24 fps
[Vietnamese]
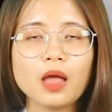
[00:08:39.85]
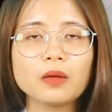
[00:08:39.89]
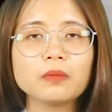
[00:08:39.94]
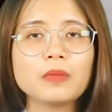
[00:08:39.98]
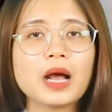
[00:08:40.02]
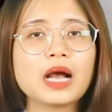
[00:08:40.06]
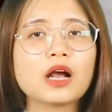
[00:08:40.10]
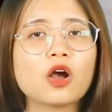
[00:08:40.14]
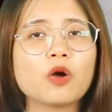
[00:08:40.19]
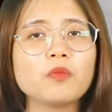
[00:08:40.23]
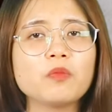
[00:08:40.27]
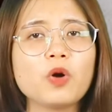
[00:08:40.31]

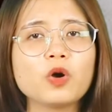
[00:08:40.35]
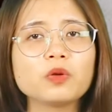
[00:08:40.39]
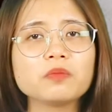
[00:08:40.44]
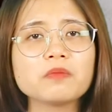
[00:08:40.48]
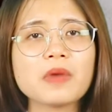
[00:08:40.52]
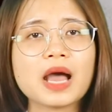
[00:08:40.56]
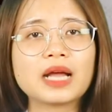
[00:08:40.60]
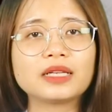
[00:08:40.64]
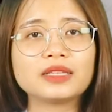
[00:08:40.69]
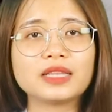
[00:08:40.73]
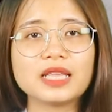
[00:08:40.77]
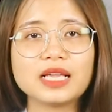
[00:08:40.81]
bạn có một
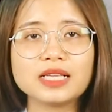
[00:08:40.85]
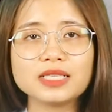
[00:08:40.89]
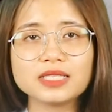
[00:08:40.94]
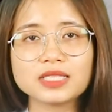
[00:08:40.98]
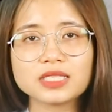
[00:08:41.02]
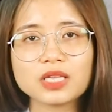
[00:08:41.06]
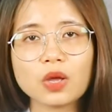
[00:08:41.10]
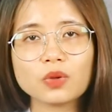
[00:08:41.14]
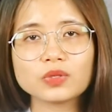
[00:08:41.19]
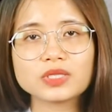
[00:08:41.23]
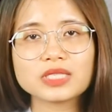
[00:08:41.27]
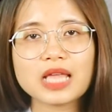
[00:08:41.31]
bản tính
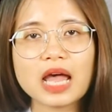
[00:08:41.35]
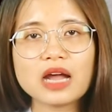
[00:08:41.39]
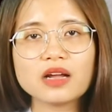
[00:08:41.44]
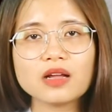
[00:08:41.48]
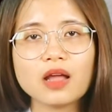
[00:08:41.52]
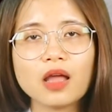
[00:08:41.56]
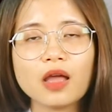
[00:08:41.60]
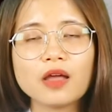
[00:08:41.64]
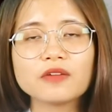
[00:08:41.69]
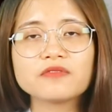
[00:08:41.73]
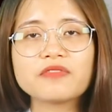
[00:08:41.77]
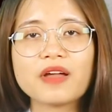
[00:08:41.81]
sâu sắc
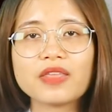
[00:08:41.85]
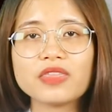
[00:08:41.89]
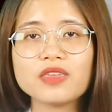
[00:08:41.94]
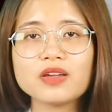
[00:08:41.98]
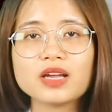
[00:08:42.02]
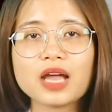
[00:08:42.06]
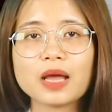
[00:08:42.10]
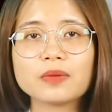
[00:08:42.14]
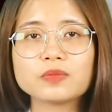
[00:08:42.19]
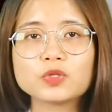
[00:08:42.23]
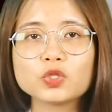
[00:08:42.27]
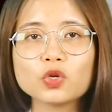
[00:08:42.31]
và
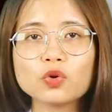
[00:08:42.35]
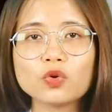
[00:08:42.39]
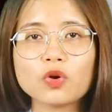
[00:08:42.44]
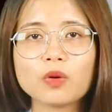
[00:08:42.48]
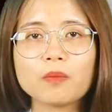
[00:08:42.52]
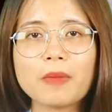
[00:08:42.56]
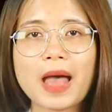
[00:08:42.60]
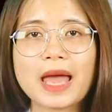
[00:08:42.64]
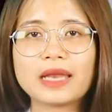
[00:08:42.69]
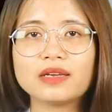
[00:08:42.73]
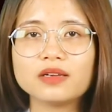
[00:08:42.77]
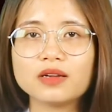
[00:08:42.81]
những cảm xúc của
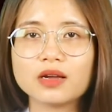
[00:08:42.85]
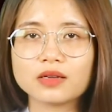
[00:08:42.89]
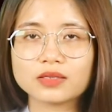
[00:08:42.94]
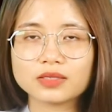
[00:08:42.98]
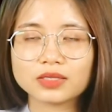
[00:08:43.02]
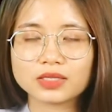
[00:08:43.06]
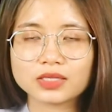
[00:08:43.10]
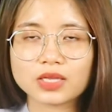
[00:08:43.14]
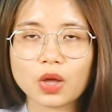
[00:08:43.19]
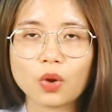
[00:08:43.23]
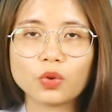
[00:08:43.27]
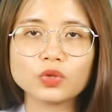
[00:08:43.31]
bạn được
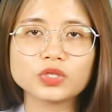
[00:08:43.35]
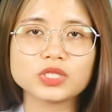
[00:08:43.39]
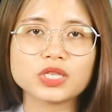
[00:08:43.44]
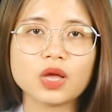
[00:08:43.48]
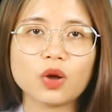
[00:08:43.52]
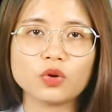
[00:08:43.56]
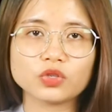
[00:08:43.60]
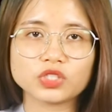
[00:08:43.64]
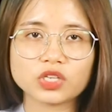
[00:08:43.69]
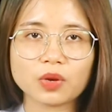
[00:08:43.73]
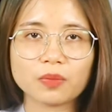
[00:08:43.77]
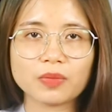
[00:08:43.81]
giấu
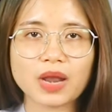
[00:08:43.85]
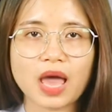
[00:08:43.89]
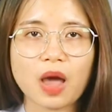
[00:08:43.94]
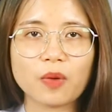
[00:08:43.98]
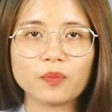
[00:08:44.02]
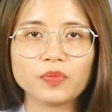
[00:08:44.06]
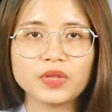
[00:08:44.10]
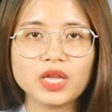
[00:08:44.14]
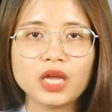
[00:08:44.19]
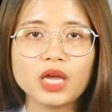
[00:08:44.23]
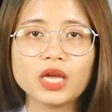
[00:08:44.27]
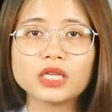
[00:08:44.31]
sâu trong
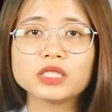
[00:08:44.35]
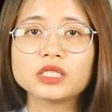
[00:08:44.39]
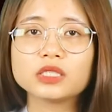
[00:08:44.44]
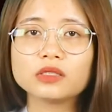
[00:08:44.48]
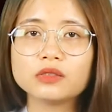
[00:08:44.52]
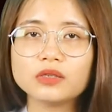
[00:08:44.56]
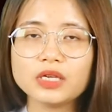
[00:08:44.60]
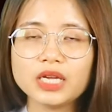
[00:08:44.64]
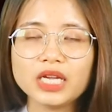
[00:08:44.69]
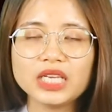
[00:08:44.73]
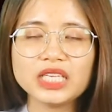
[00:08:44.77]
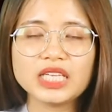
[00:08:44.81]
lòng
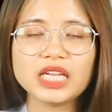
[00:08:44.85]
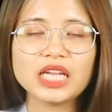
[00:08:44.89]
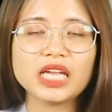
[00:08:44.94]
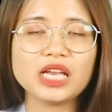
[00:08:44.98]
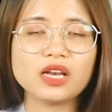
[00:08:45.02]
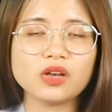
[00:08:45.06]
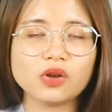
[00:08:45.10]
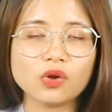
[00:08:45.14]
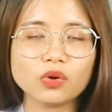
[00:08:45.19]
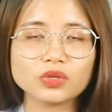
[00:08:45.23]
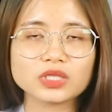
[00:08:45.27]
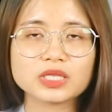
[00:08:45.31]
chứ ít
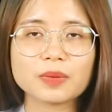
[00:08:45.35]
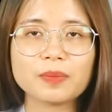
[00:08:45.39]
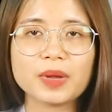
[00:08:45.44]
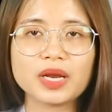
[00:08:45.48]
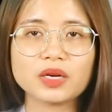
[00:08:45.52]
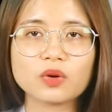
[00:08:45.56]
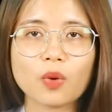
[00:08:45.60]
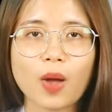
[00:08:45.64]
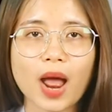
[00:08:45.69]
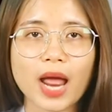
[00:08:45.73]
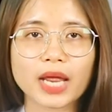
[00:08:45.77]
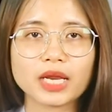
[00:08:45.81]
khi lộ ra
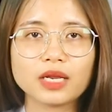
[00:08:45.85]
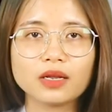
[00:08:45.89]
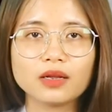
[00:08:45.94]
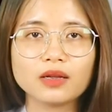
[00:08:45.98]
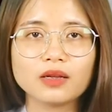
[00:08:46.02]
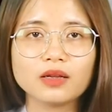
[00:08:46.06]
bên ngoài.